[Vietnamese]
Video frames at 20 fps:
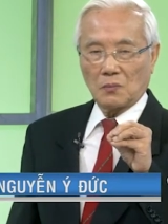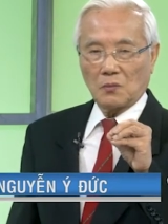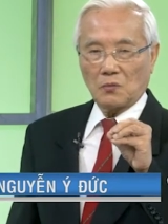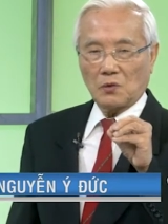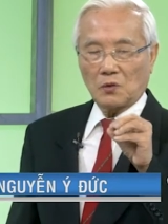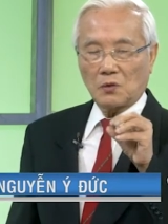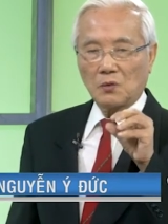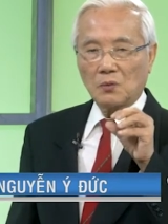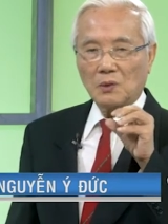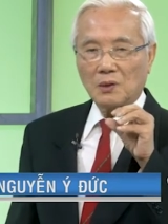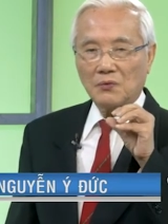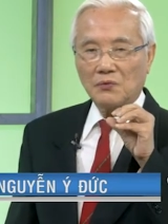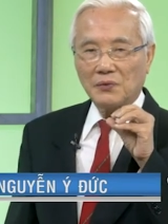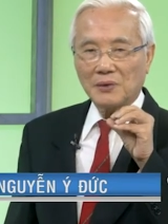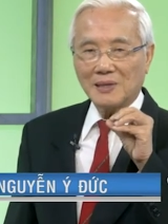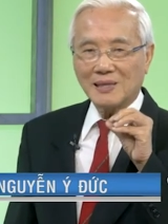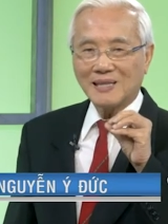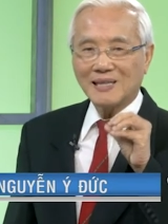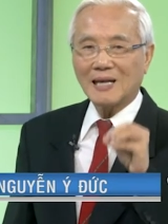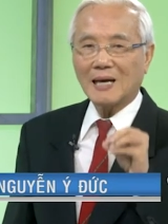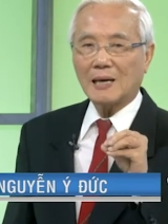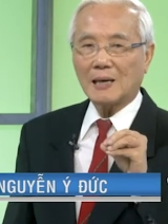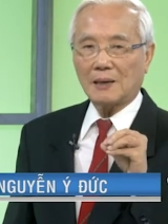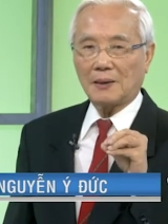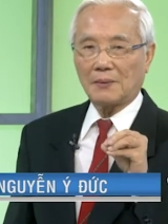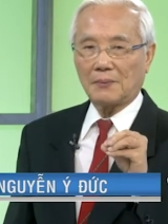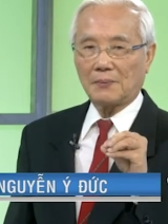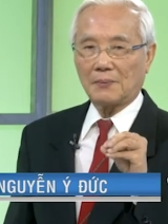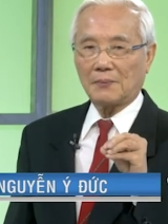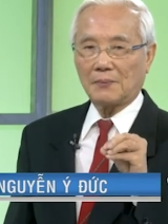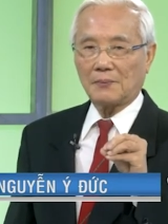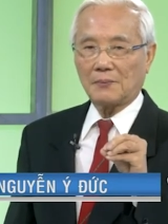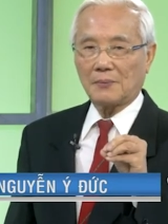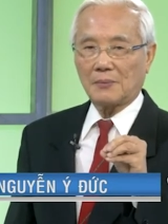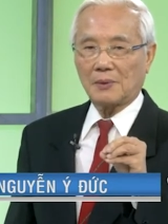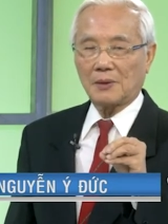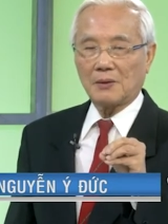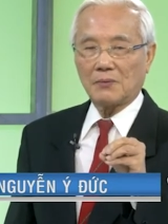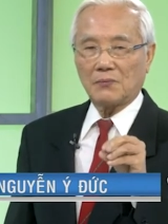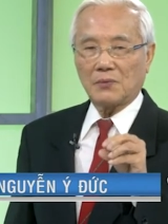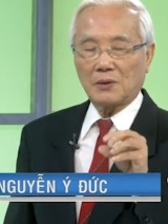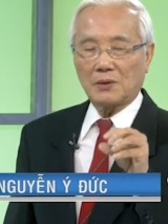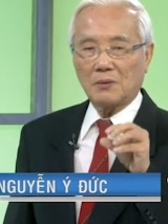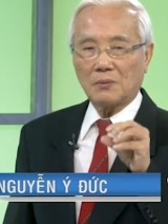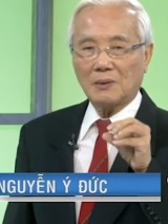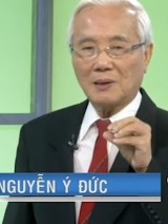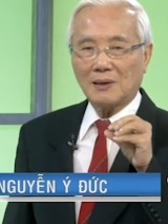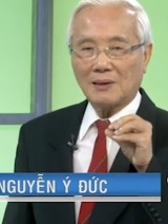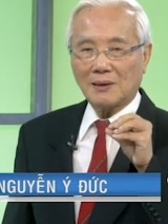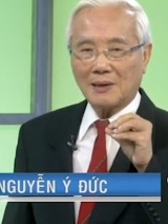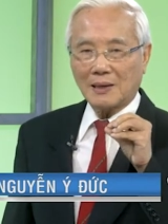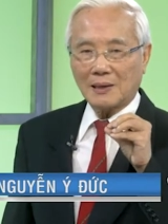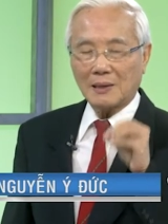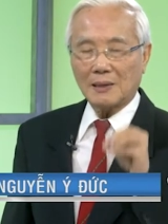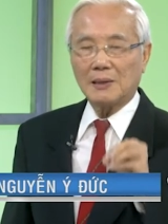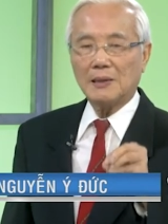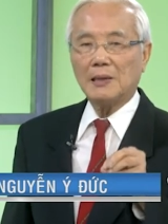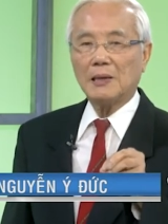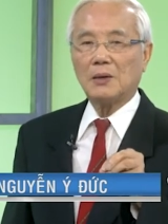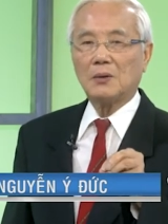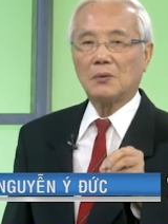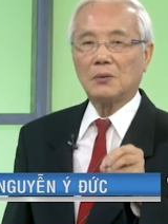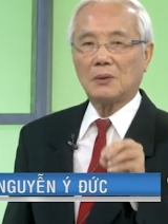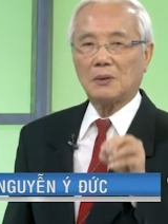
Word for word: và chúng ta phải dặn và chúng ta rặn nhiều